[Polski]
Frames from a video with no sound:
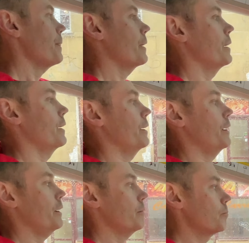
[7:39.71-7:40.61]

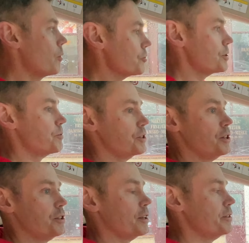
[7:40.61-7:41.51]
e, może
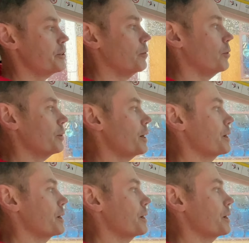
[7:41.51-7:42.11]
przynieść Tesli tą ulgę